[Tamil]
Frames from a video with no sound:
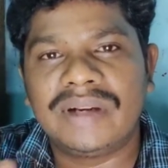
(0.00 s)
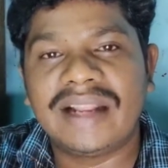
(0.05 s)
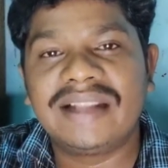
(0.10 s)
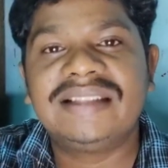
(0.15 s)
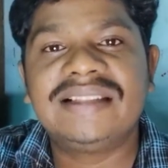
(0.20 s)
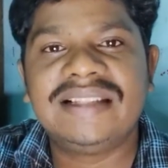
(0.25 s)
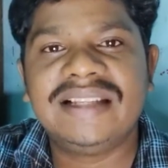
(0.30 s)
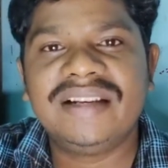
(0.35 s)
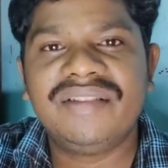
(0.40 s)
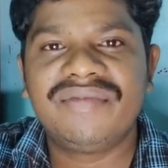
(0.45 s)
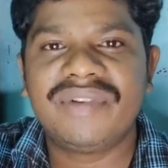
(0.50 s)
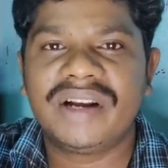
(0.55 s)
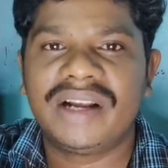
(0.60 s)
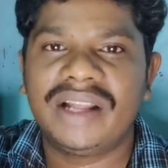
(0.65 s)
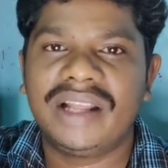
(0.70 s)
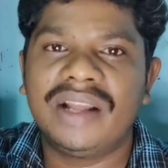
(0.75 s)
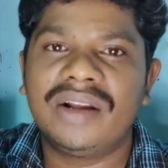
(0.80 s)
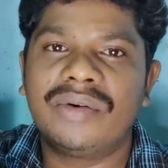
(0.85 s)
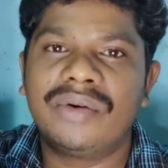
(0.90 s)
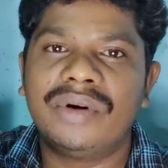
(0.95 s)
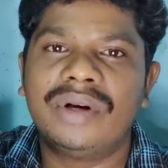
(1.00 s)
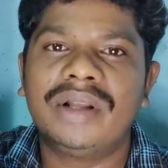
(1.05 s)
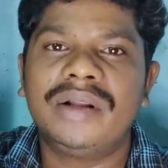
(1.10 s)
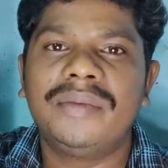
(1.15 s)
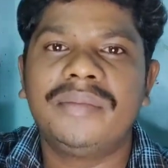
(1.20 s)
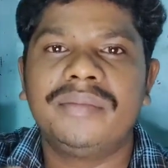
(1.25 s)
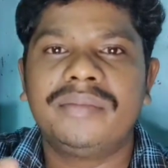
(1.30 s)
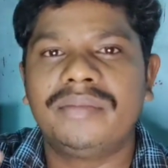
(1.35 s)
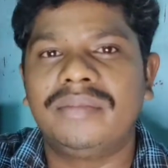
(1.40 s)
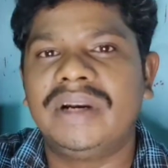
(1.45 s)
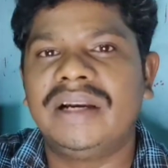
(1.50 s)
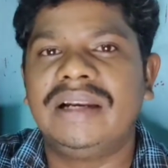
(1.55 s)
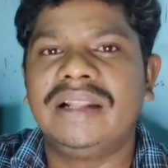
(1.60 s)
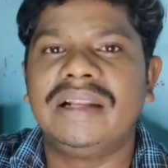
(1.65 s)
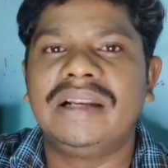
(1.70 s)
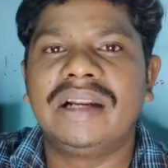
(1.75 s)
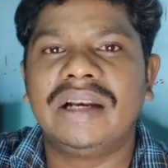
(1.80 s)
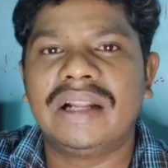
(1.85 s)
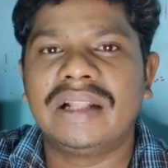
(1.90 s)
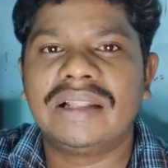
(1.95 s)
ரெக்ஸின் வகையை கொண்ட
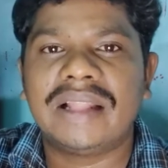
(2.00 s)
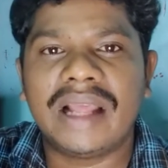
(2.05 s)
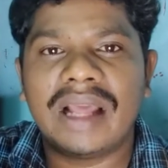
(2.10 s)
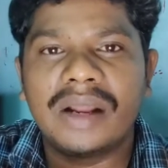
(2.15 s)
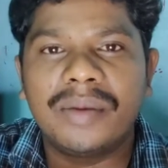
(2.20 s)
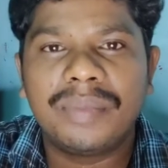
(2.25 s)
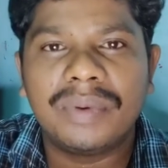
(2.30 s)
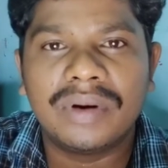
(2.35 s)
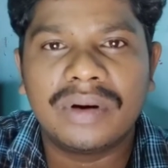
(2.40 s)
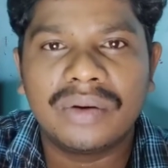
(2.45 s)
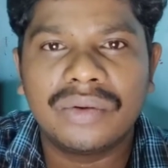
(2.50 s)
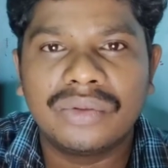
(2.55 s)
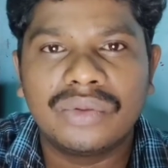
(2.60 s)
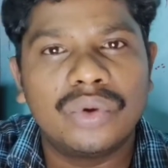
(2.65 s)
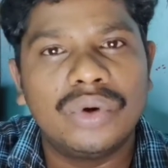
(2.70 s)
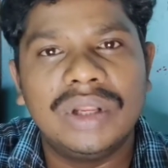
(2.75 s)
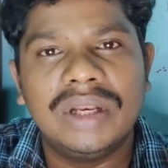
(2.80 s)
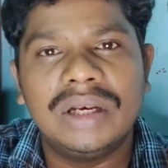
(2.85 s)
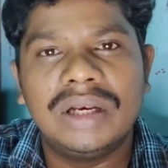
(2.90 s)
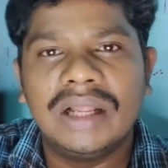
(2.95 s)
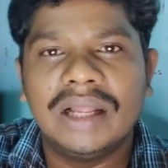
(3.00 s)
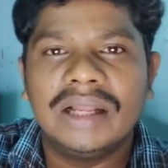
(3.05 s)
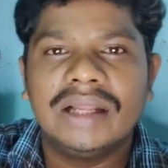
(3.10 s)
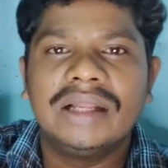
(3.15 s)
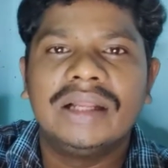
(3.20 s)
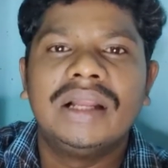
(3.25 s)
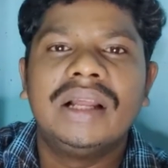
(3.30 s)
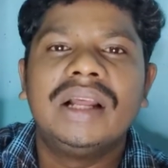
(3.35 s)
மெட்டீரியலை தயார் பண்ணுற ஒரு தொழிலுங்க